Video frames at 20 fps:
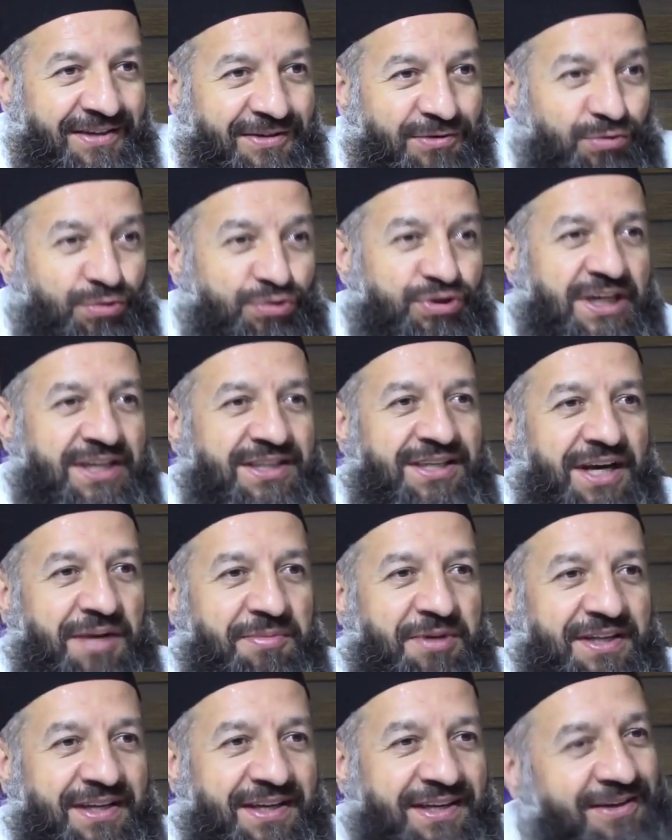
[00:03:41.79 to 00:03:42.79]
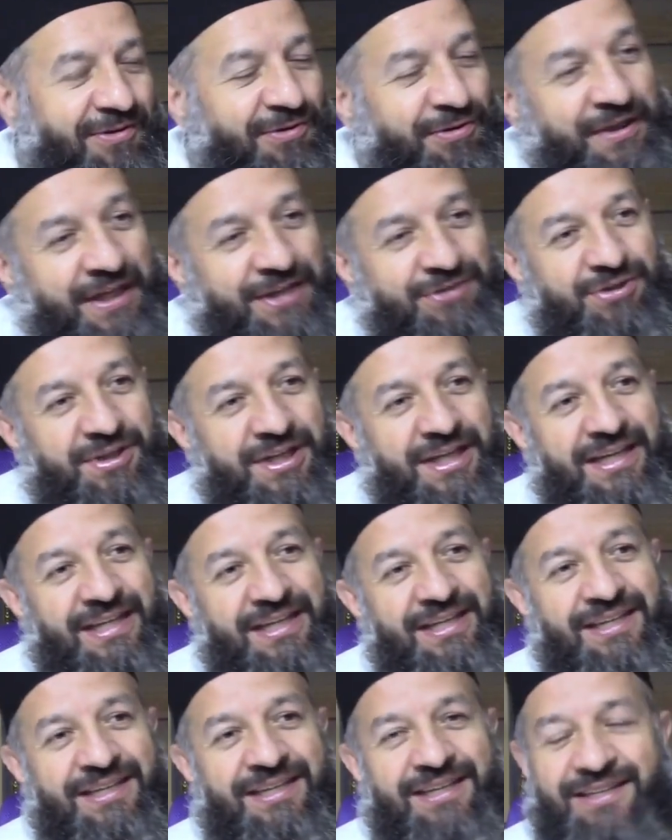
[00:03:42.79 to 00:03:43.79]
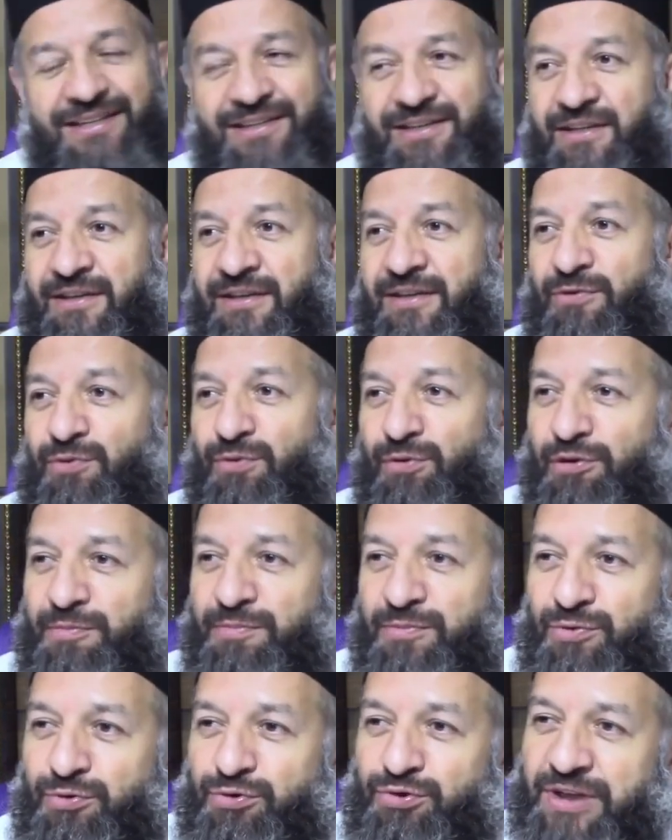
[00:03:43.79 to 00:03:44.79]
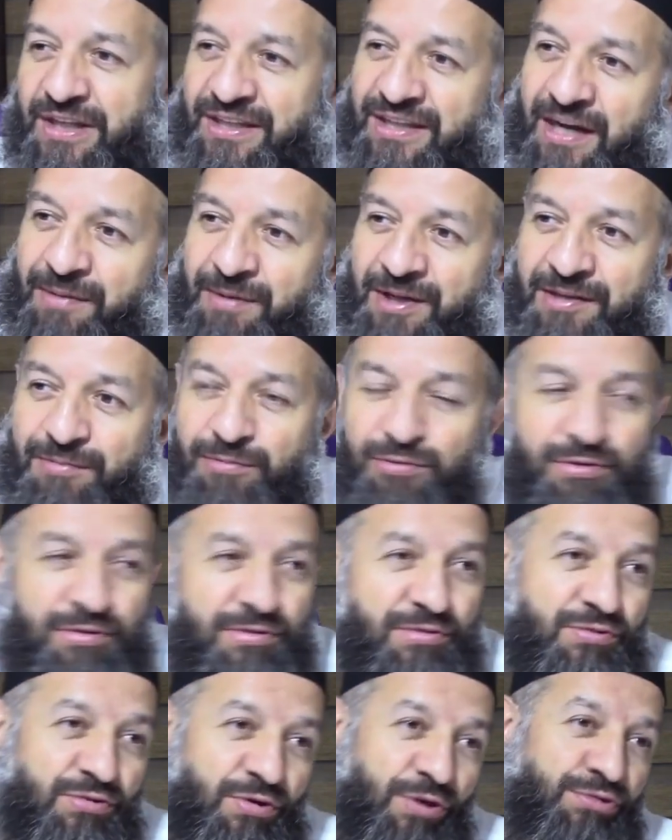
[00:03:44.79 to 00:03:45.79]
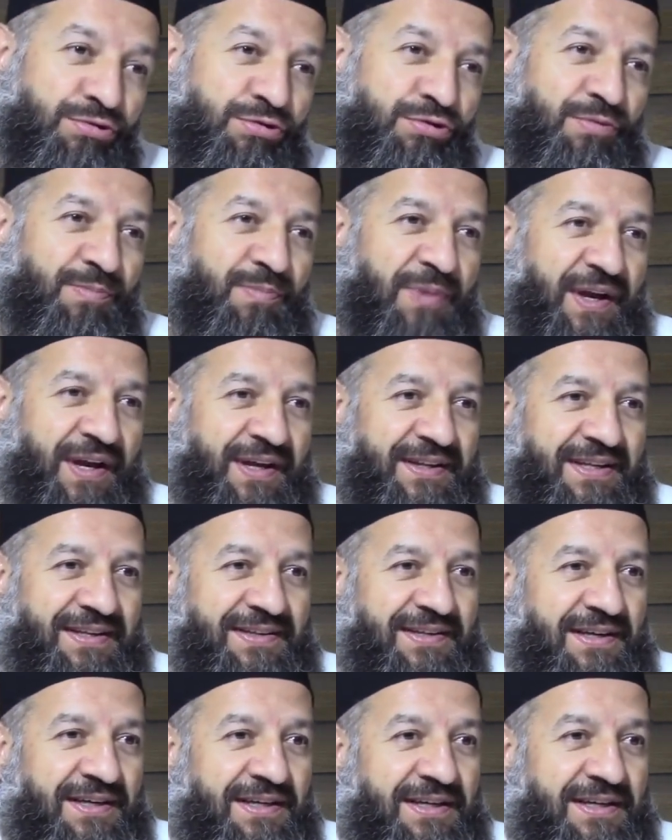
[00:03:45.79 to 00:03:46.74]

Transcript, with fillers: Güç yetiremedi. Ondan sonra kulum güç yetiremedi bunu, döndürün bana dedi.